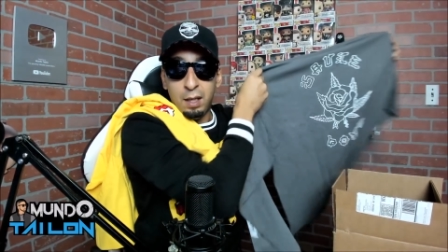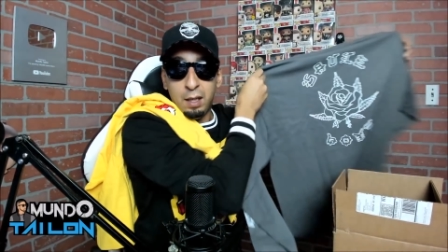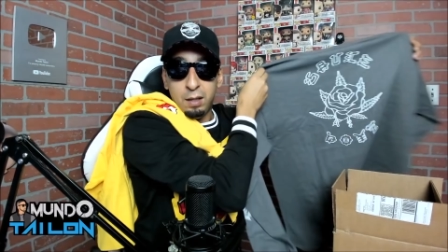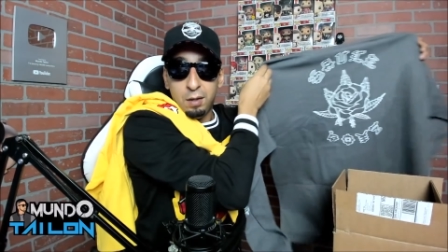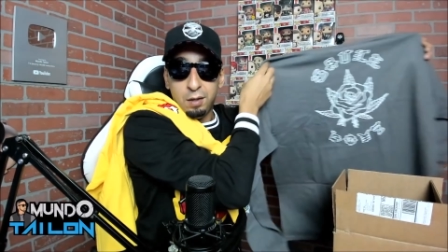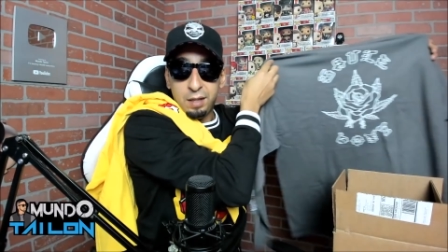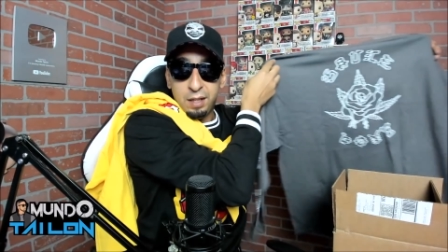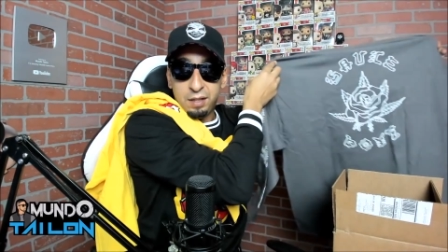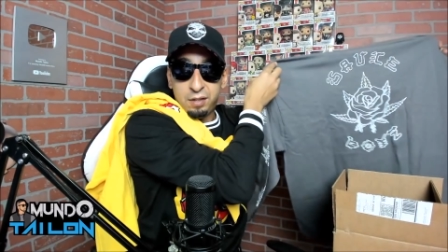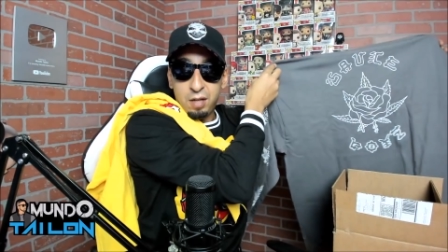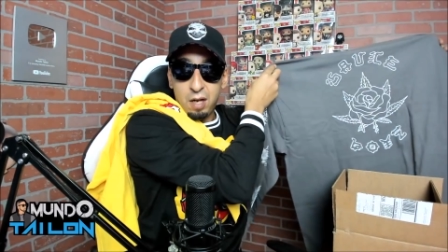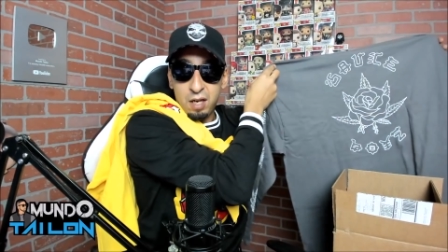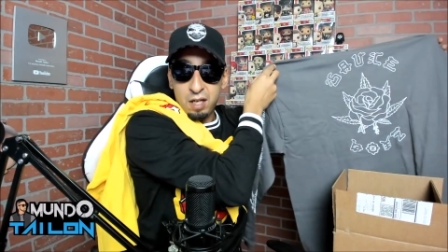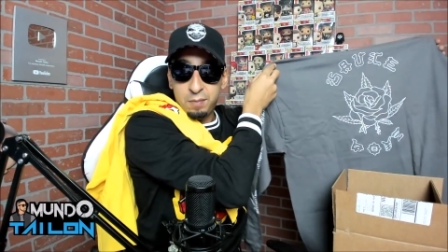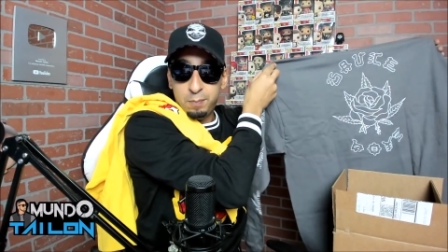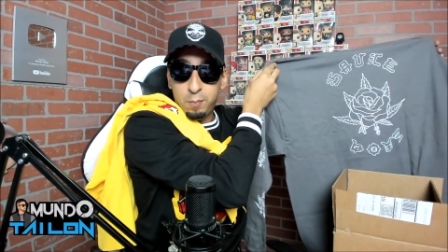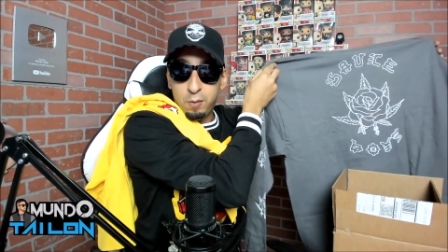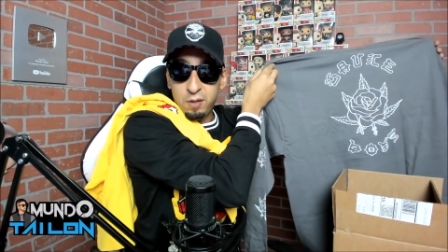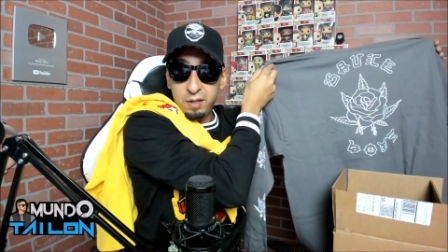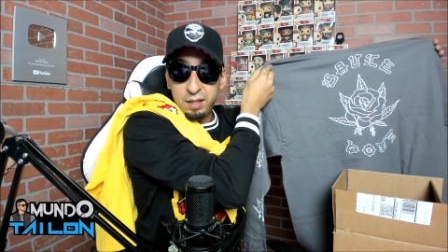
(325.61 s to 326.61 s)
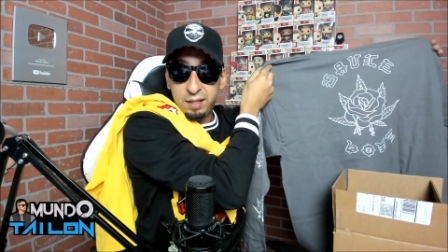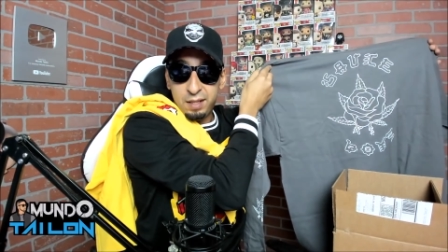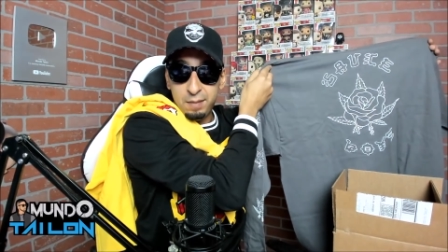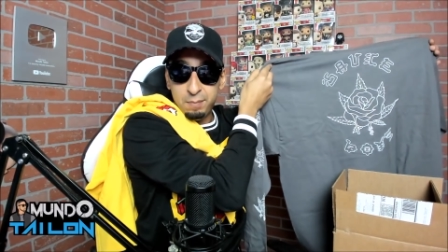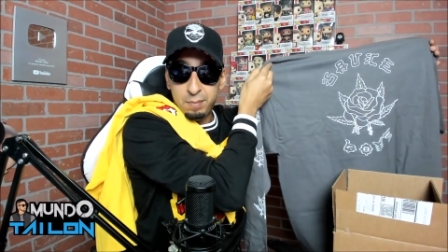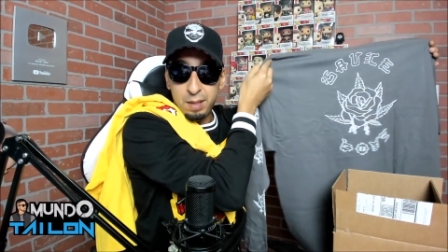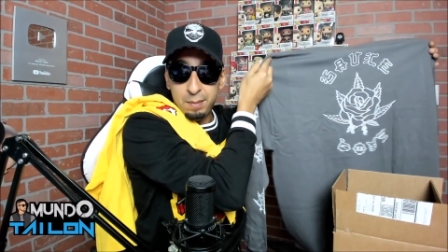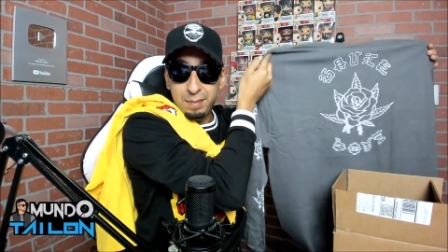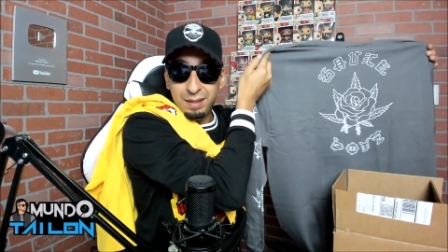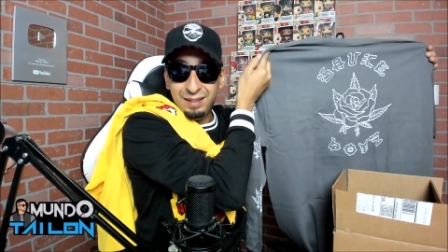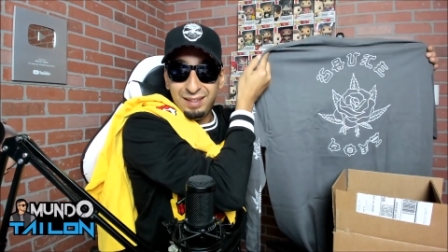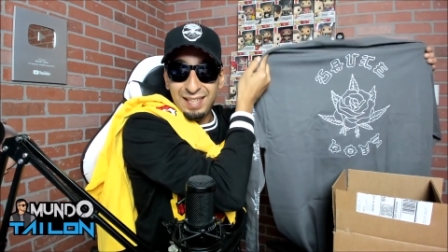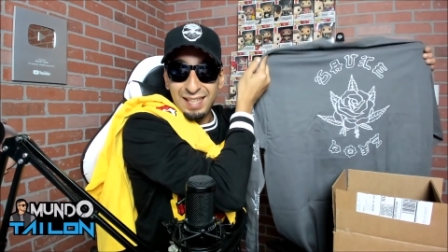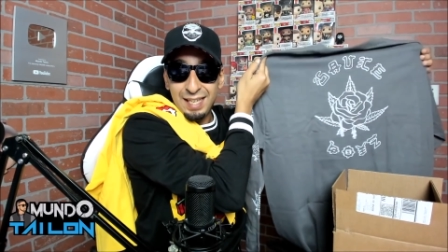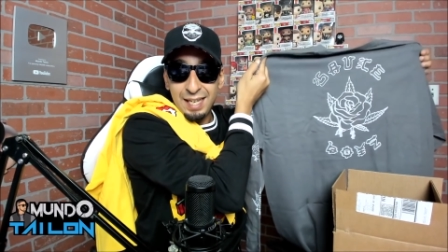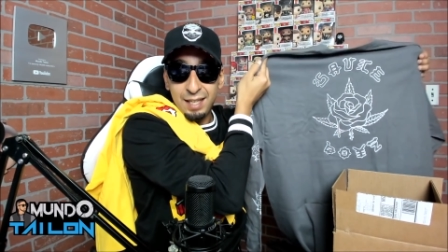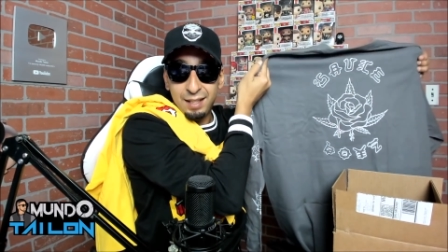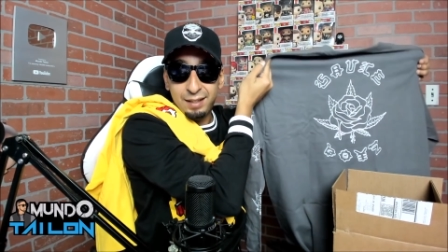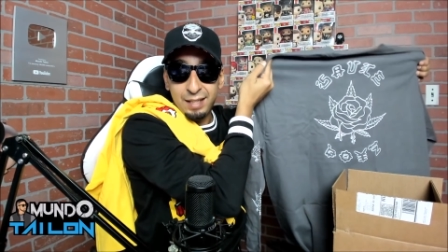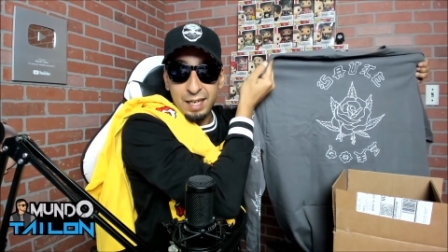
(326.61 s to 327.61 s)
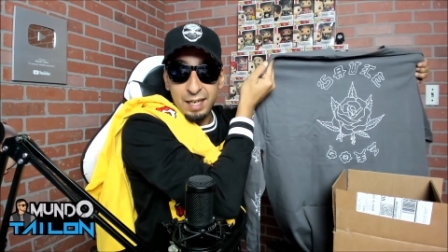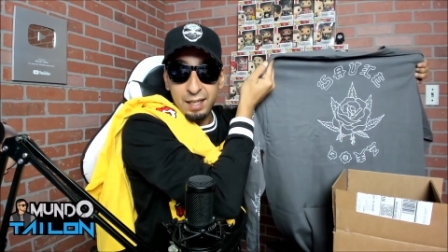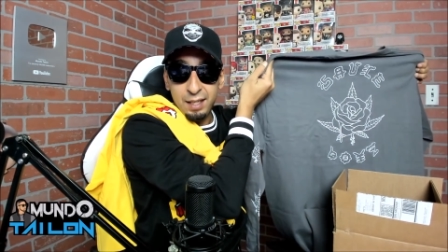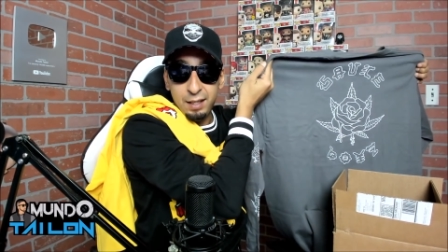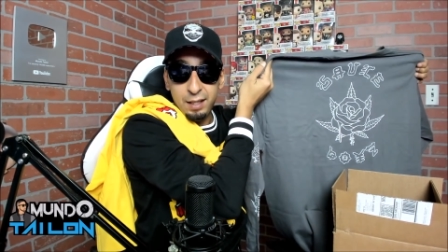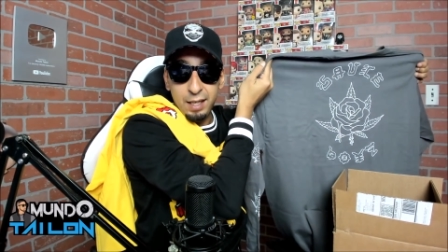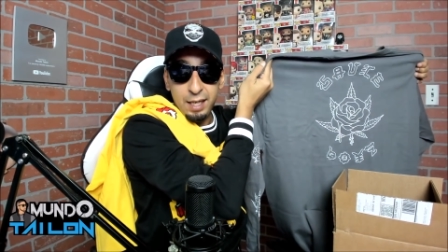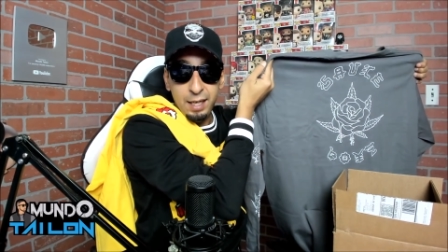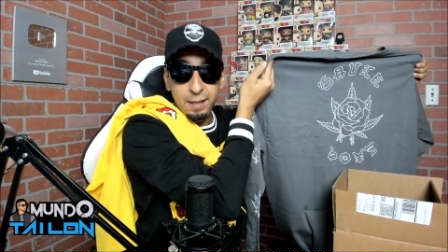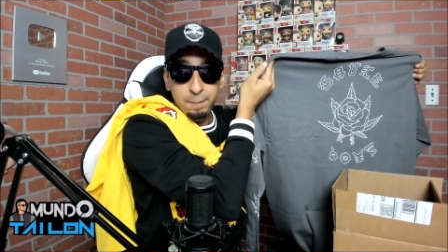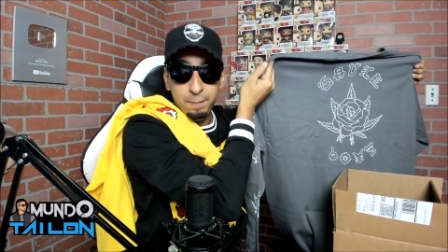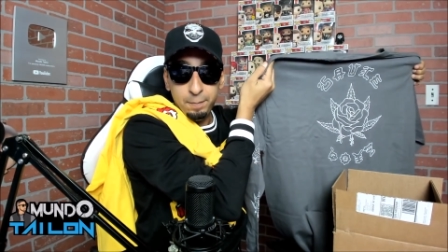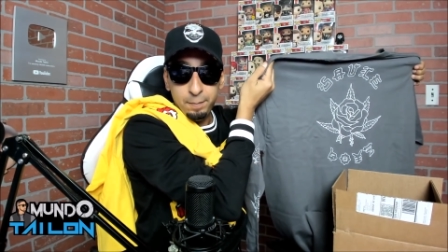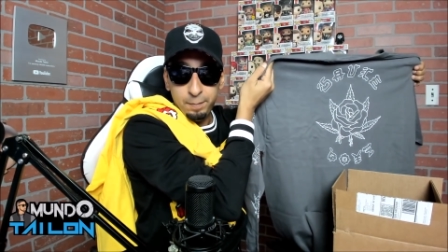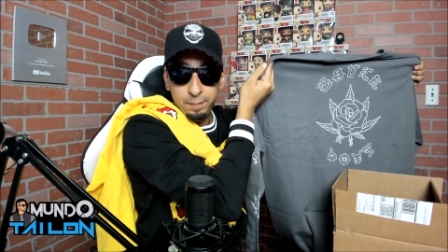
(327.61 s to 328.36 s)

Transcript: Lo de Sauce Boy simplemente que estás en green.